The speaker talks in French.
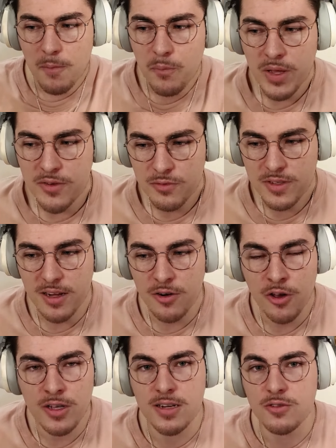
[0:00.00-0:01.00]
Mais tout à
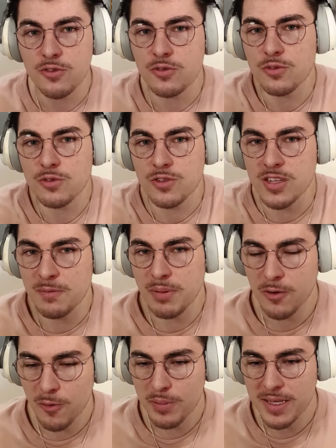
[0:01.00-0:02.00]
l'heure, quelque chose que je n'ai
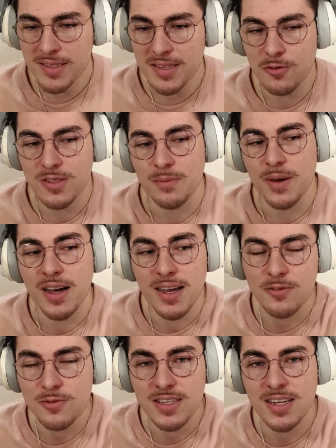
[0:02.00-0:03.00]
pas compris, c'est que ça m'a
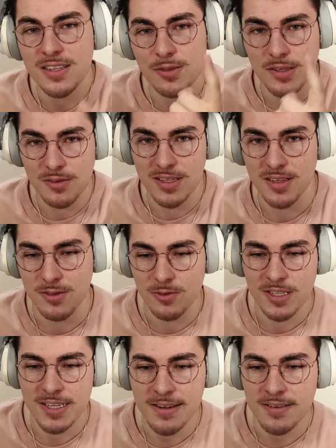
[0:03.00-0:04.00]
rajouté les 75
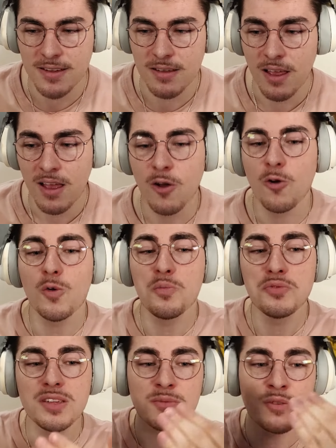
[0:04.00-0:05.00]
de shield. Au
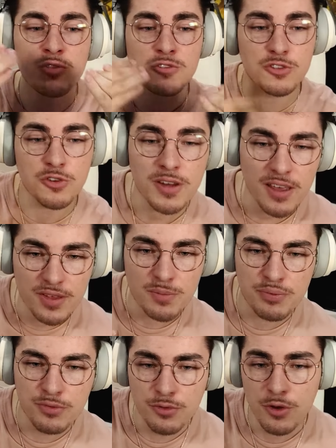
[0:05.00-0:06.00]
bout d'un moment, j'en
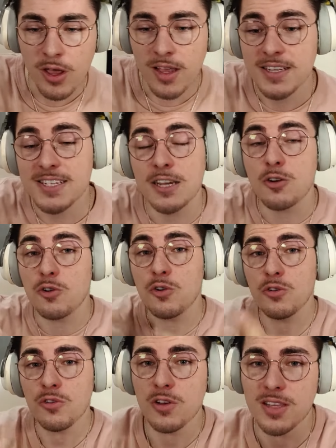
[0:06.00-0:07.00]
avais plus, j'ai
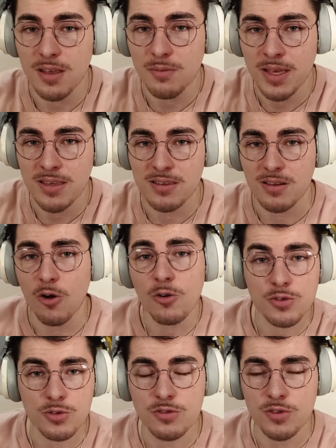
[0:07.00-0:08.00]
renock un mec
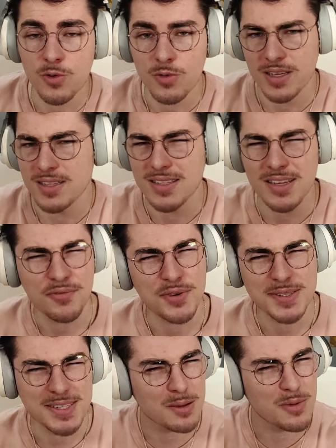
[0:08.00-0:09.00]
entre temps et cette
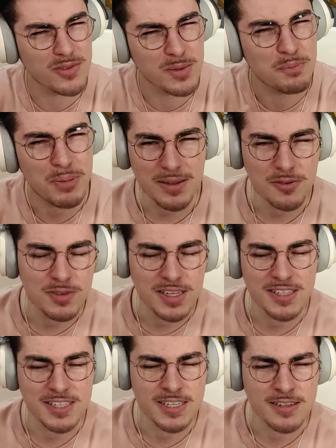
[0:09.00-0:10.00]
fois-ci, ça m'avait pas
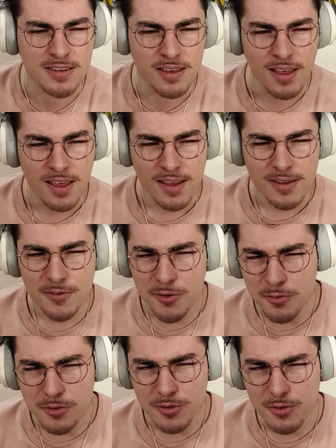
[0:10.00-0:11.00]
donné de shield.
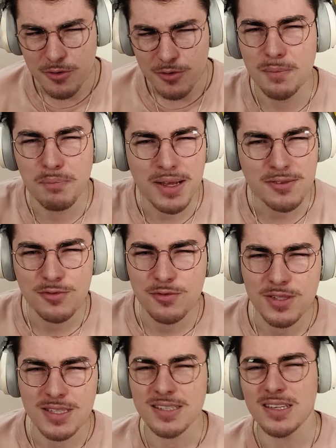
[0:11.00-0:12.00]
Donc, sais pas du
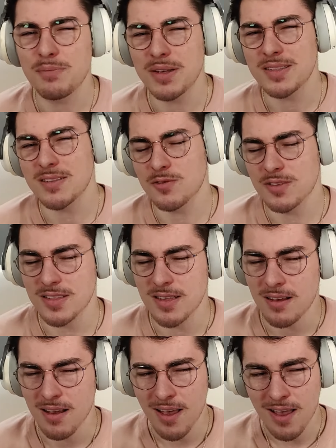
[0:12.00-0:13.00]
tout ce qui s'est passé sur
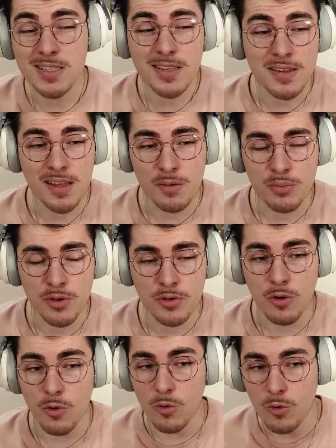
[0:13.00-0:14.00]
ça. Si c'était un
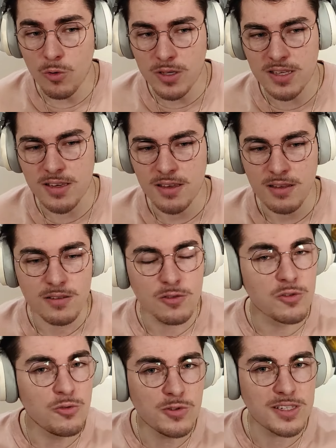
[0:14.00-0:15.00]
bug, ok,
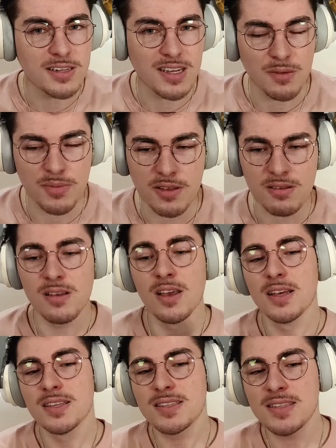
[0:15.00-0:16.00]
l'ult est très bien.
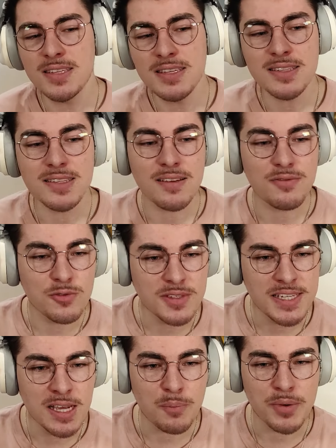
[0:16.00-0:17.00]
Si ça veut
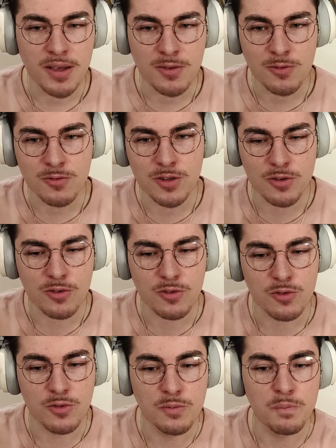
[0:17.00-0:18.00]
dire par contre
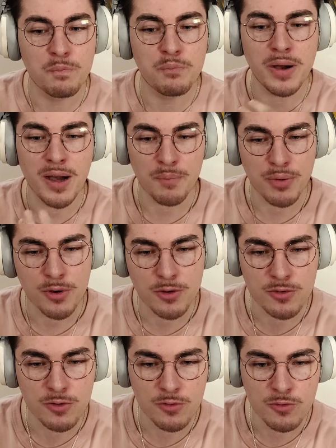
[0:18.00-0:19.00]
que par
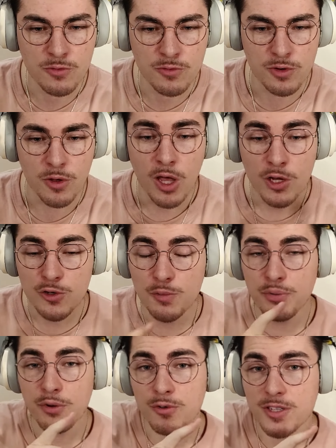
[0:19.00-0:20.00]
proc de l'ult,
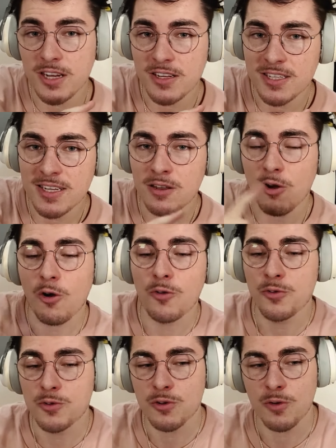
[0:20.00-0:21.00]
tu peux recharger
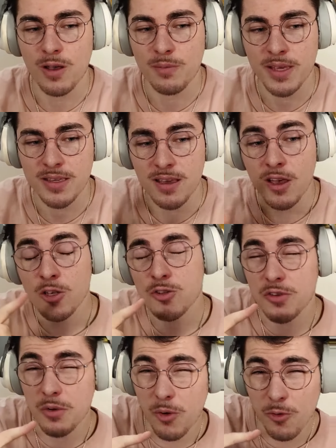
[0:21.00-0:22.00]
en loquant un mec
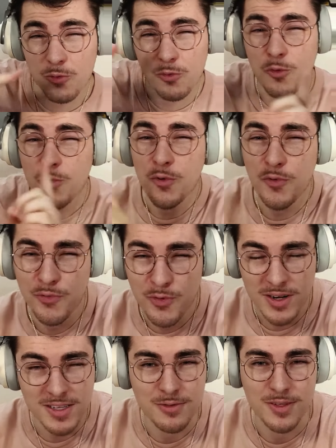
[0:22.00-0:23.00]
seulement une
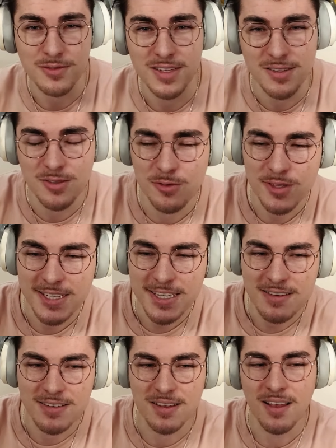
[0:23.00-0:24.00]
fois les 75 de
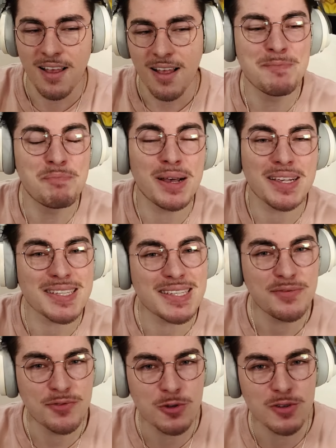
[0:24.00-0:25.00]
shield, c'est pas
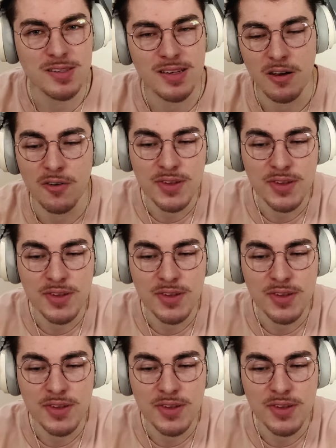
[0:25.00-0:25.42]
si fou que ça.